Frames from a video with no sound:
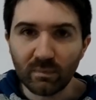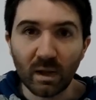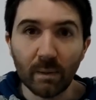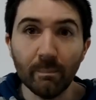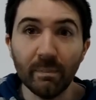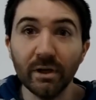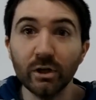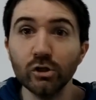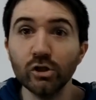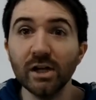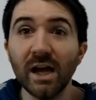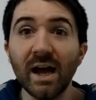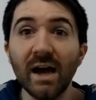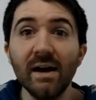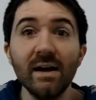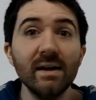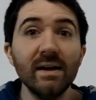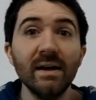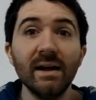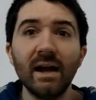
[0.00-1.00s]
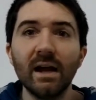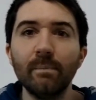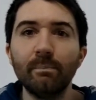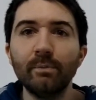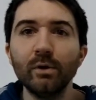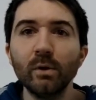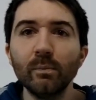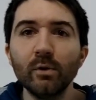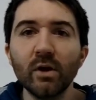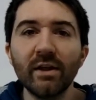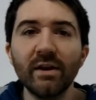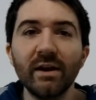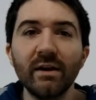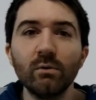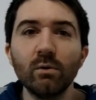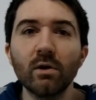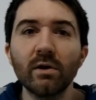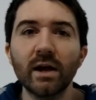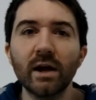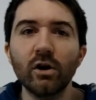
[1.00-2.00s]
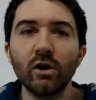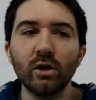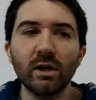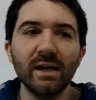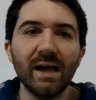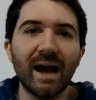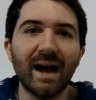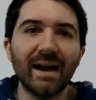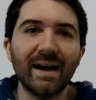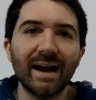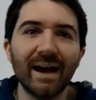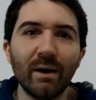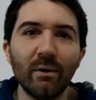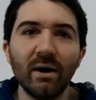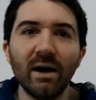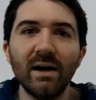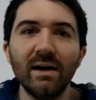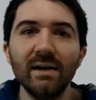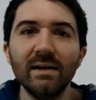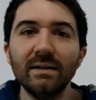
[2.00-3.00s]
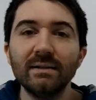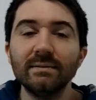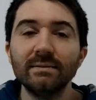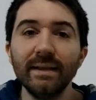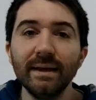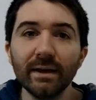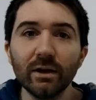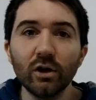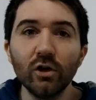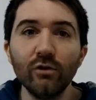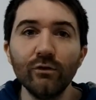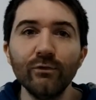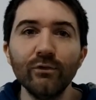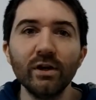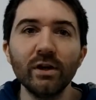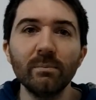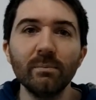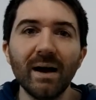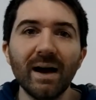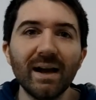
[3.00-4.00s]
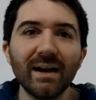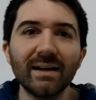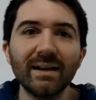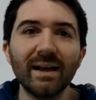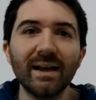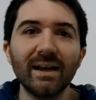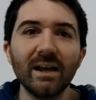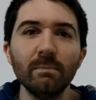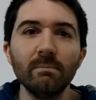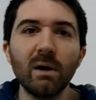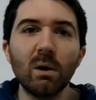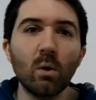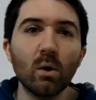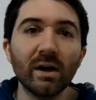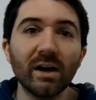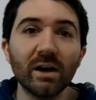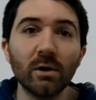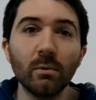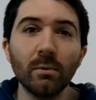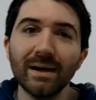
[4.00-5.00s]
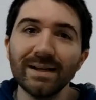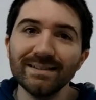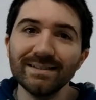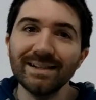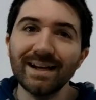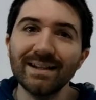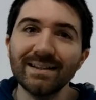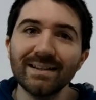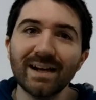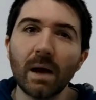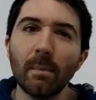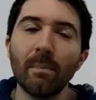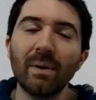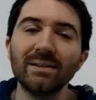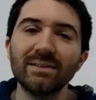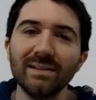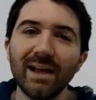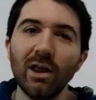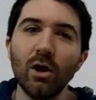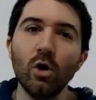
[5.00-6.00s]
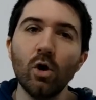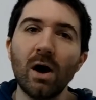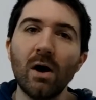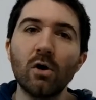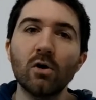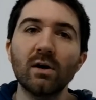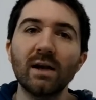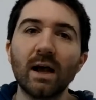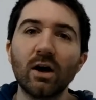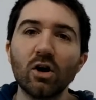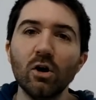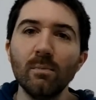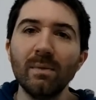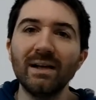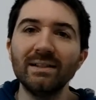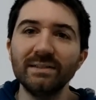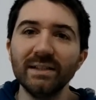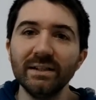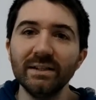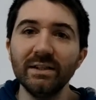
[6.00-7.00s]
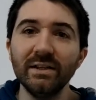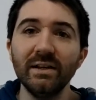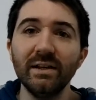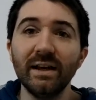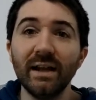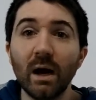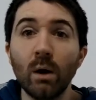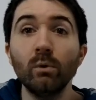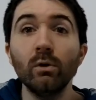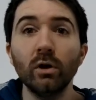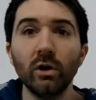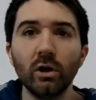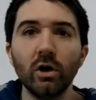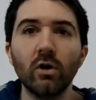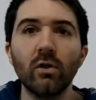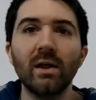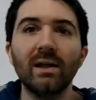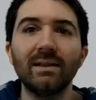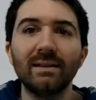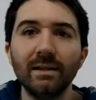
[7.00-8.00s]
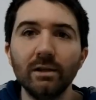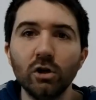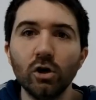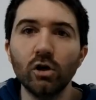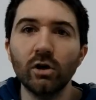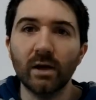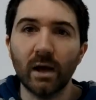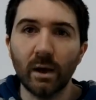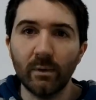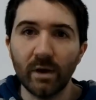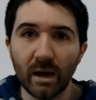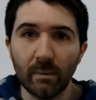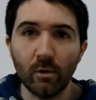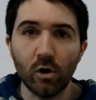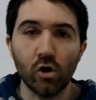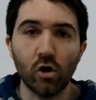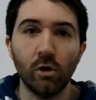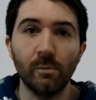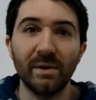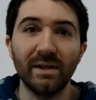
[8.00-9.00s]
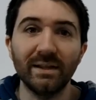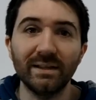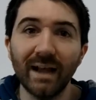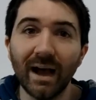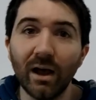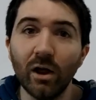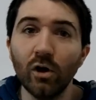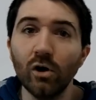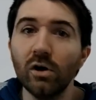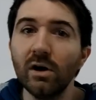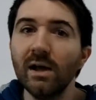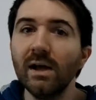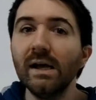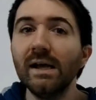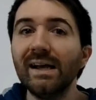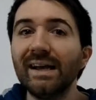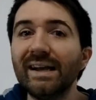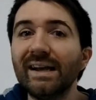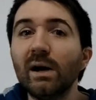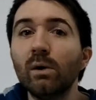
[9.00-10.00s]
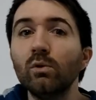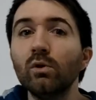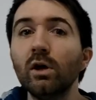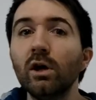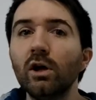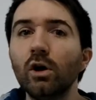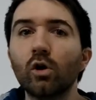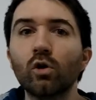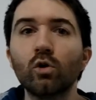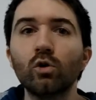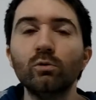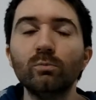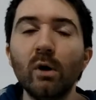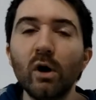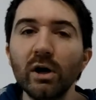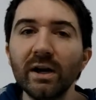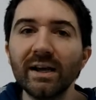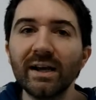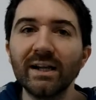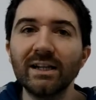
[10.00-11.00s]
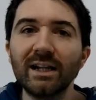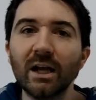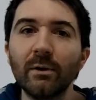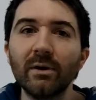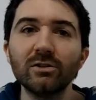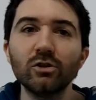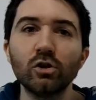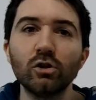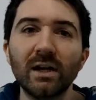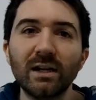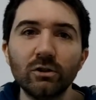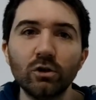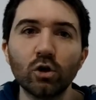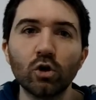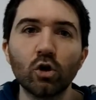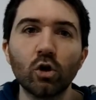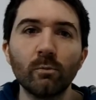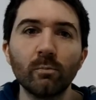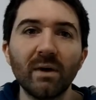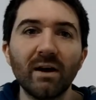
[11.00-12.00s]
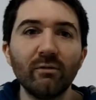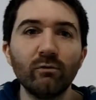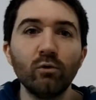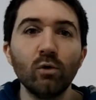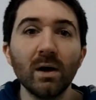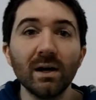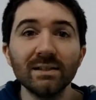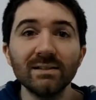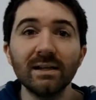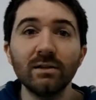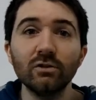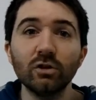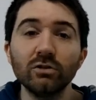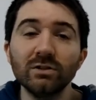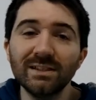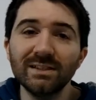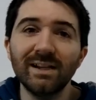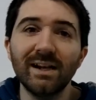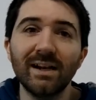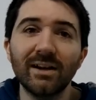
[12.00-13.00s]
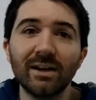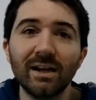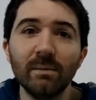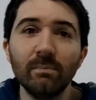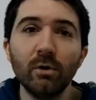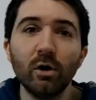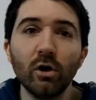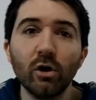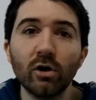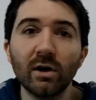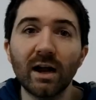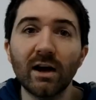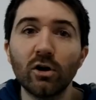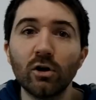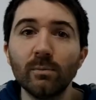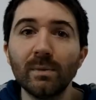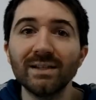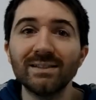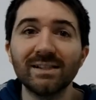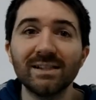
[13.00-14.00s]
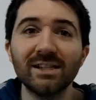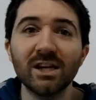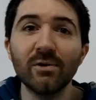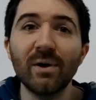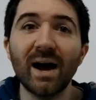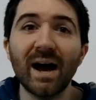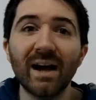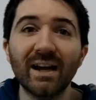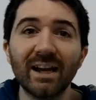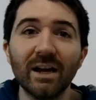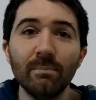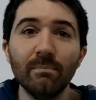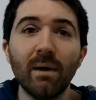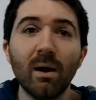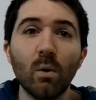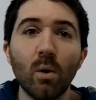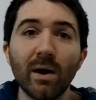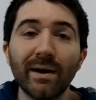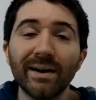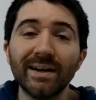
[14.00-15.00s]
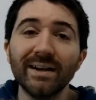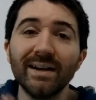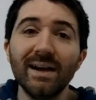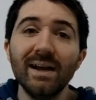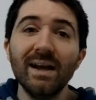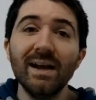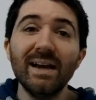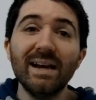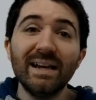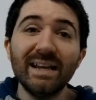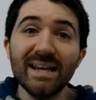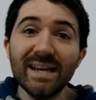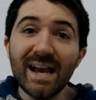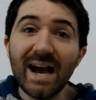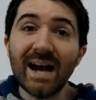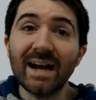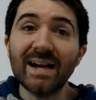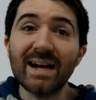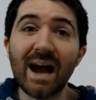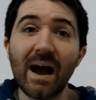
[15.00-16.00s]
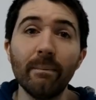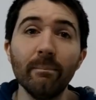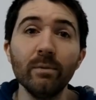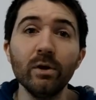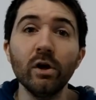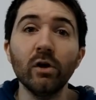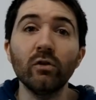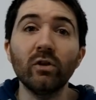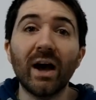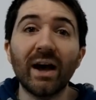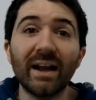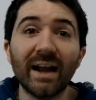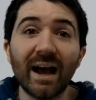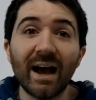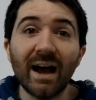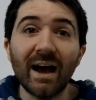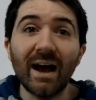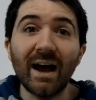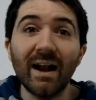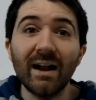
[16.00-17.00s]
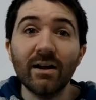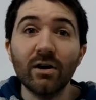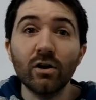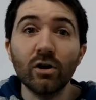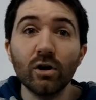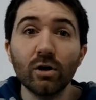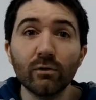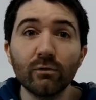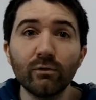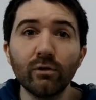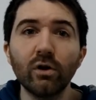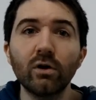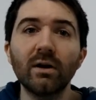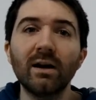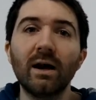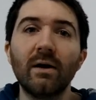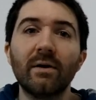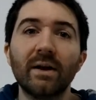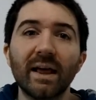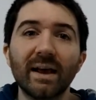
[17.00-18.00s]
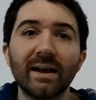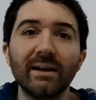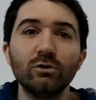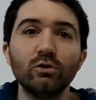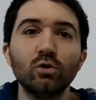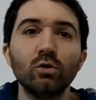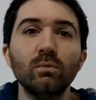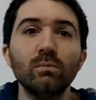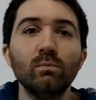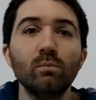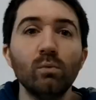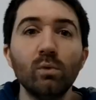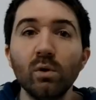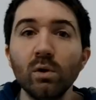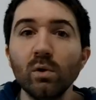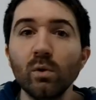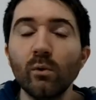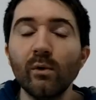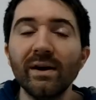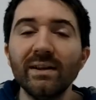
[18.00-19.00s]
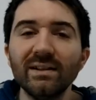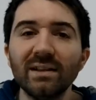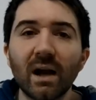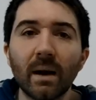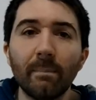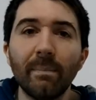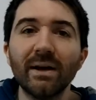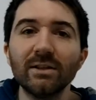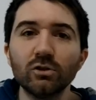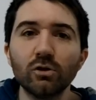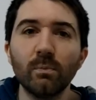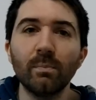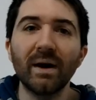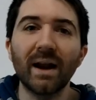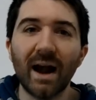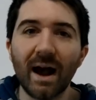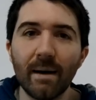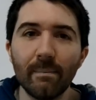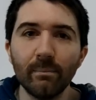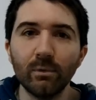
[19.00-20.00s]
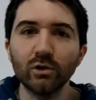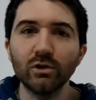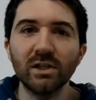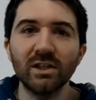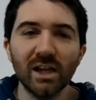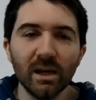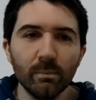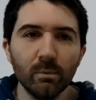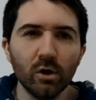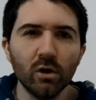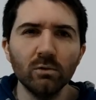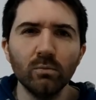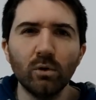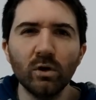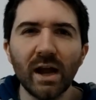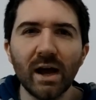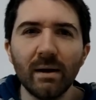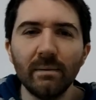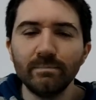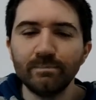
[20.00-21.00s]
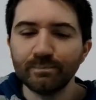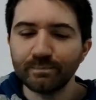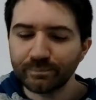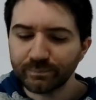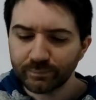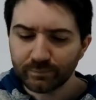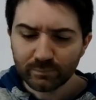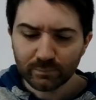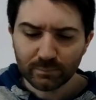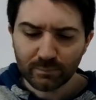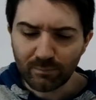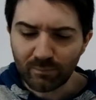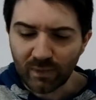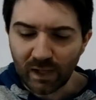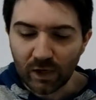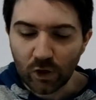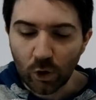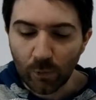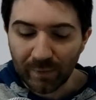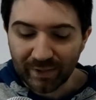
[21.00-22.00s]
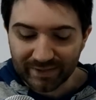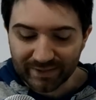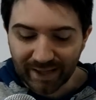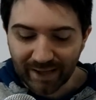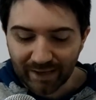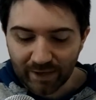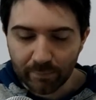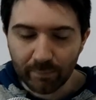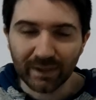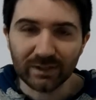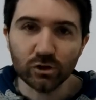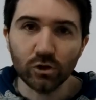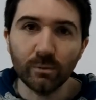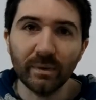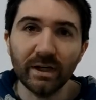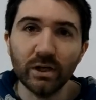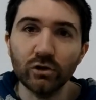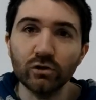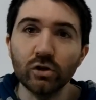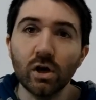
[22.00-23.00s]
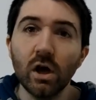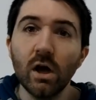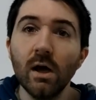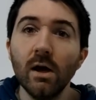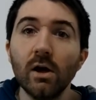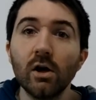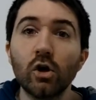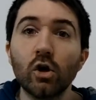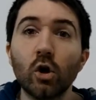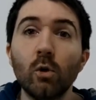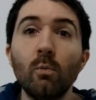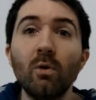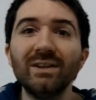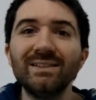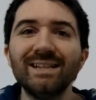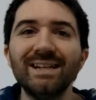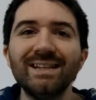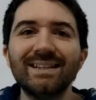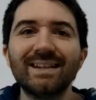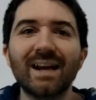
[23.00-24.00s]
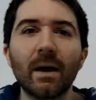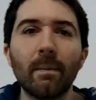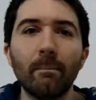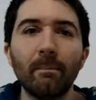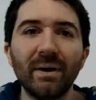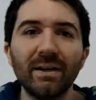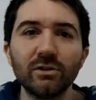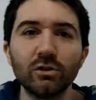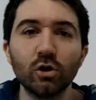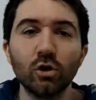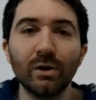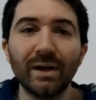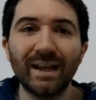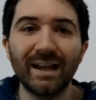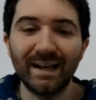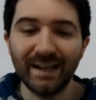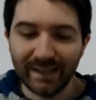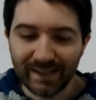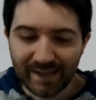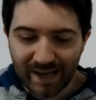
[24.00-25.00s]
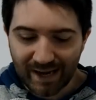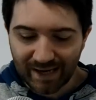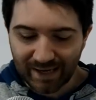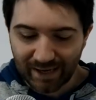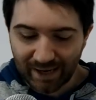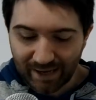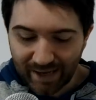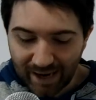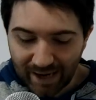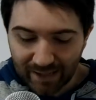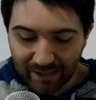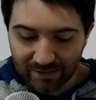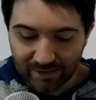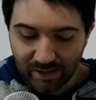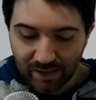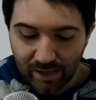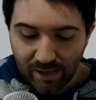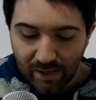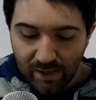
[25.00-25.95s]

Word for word: Pero ya el propio Adrián Wojnarowski acaba de confirmar que Kemba Walker va a ser traspasado a Oklahoma City. Era uno de los destinos que habíamos comentado, era uno de los rumores que estaba sonando con más fuerza. Entonces el equipo de Oklahoma se lleva a Kemba Walker y a cambio dará a Al Horford. La verdad es que es un muy buen traspaso para ambos equipos. Voy a comentarles más o menos cómo es el traspaso en líneas generales.